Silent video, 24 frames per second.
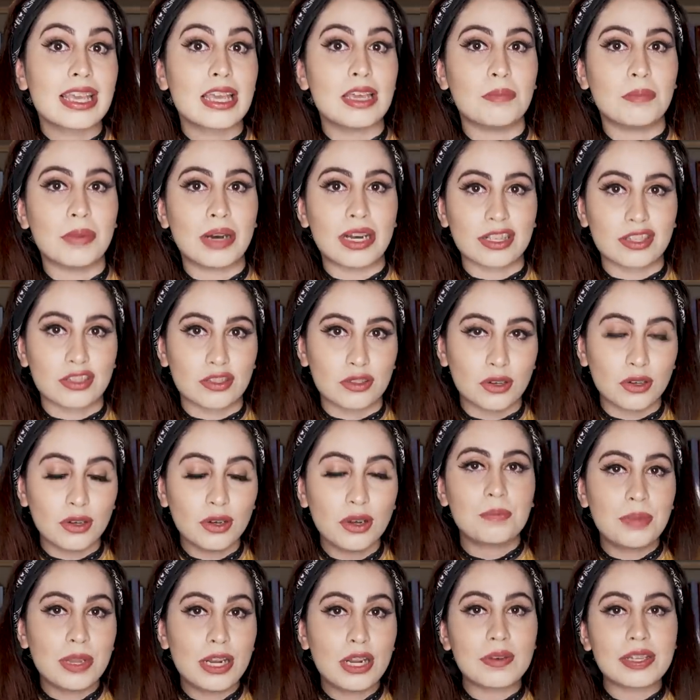qué
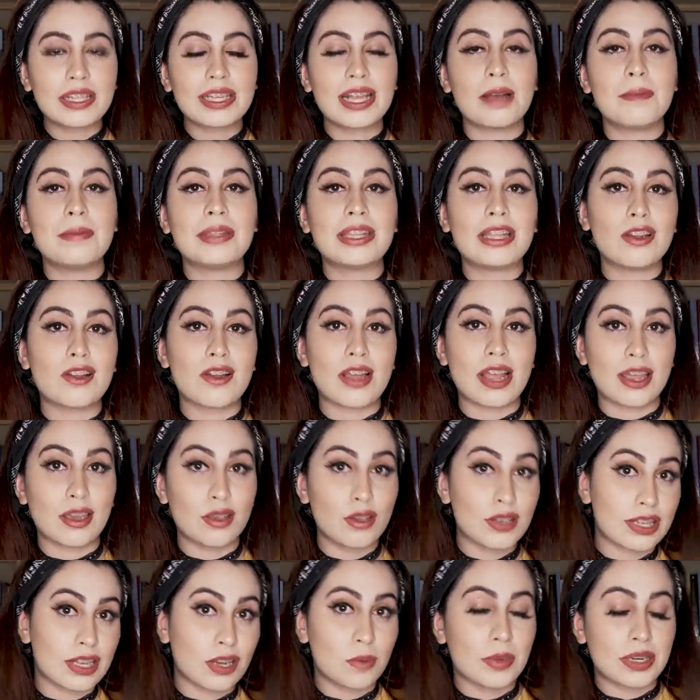pasó. Pero básicamente lo que
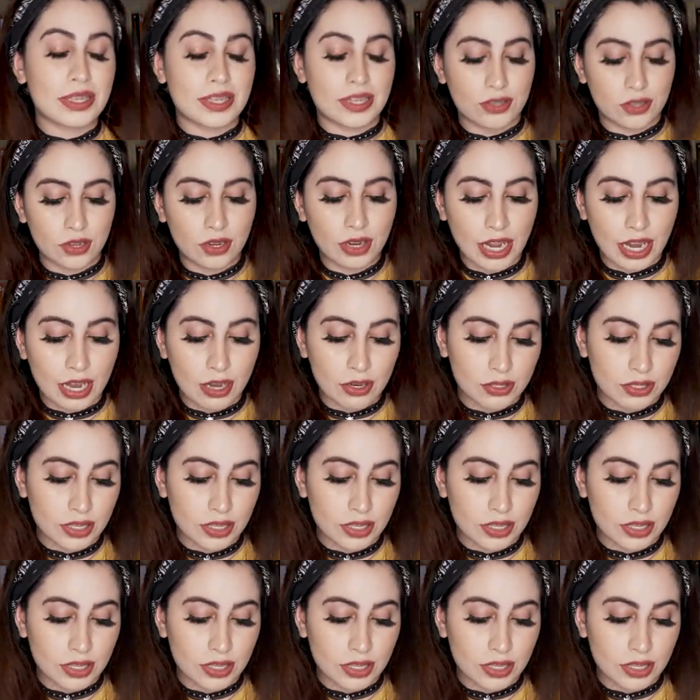quedó de esa conversación es lo